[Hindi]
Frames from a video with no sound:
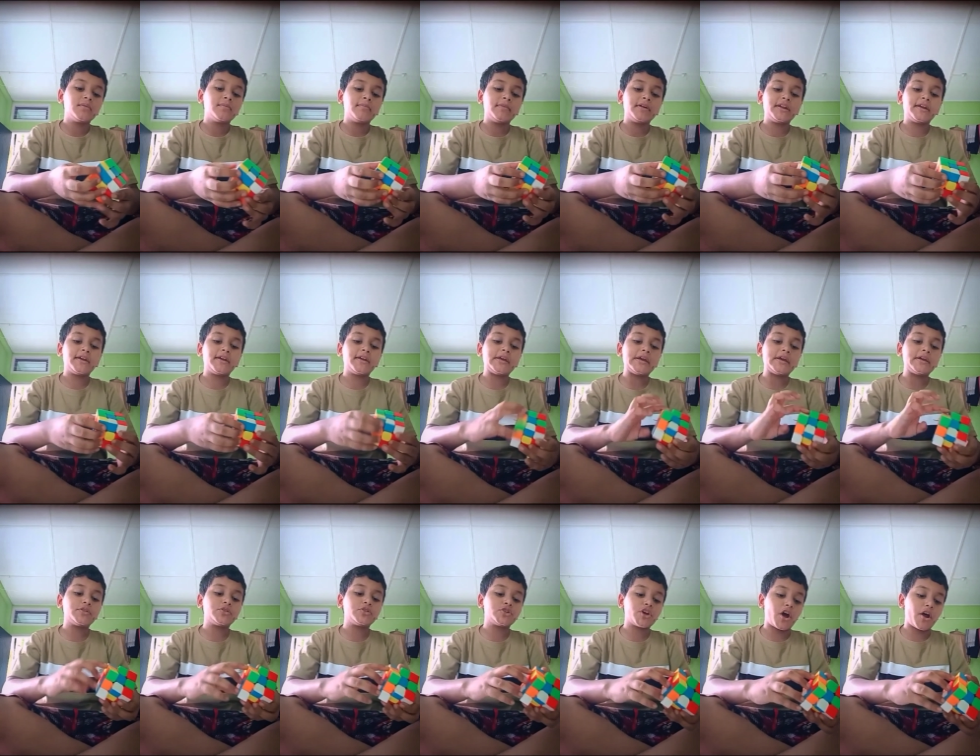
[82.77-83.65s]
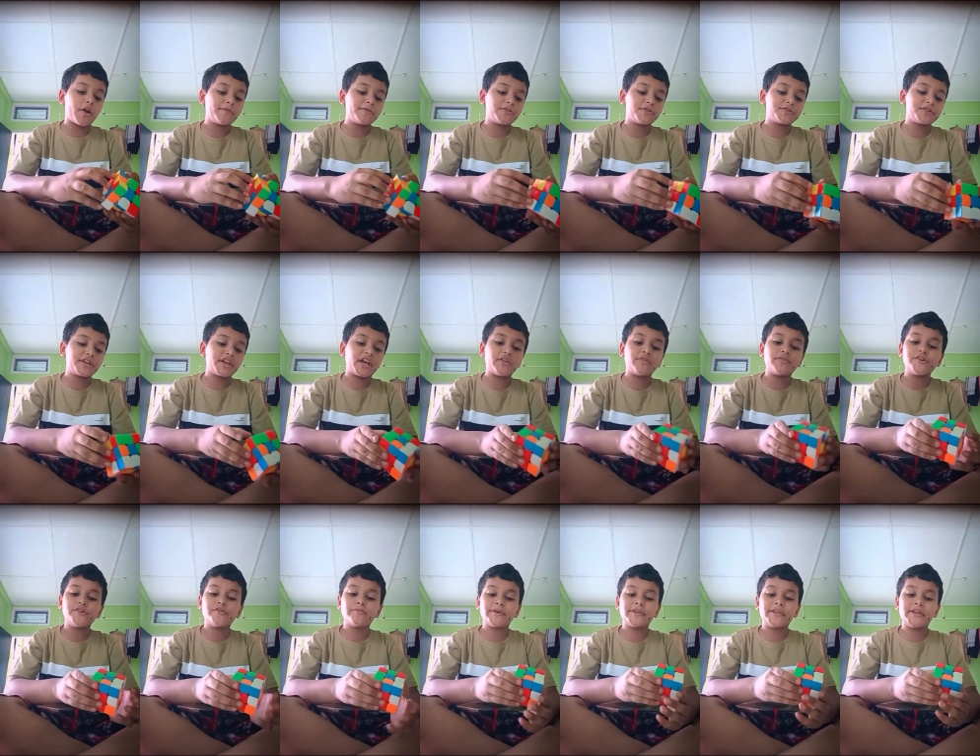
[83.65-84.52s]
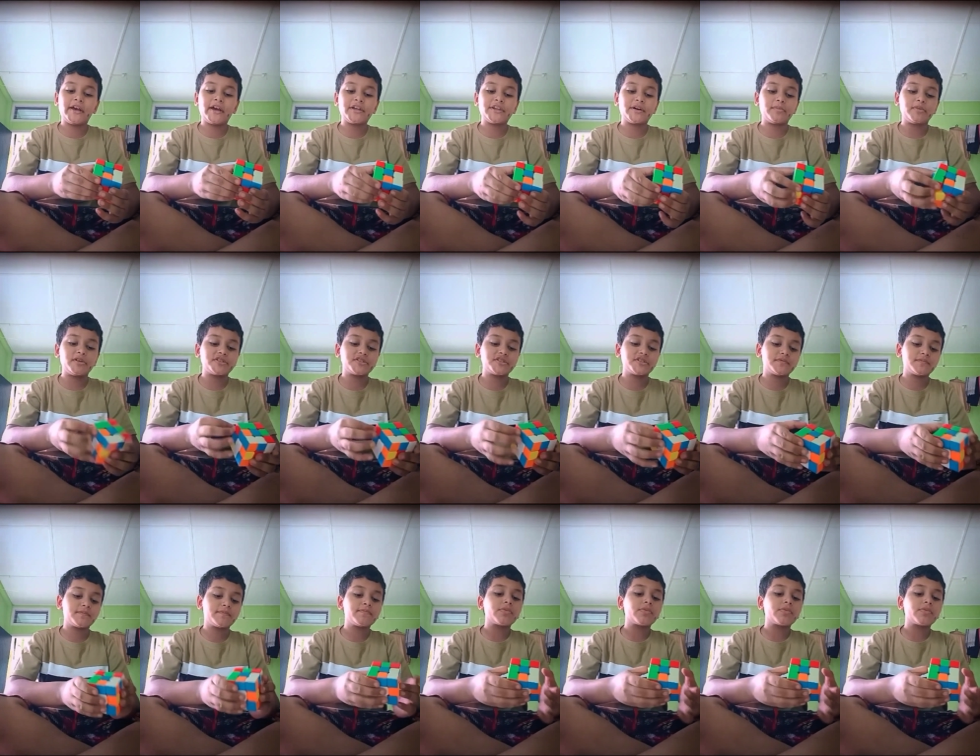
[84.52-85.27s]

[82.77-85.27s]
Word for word: मैंने ये चार ऋषि के वीडियो में देखा था बस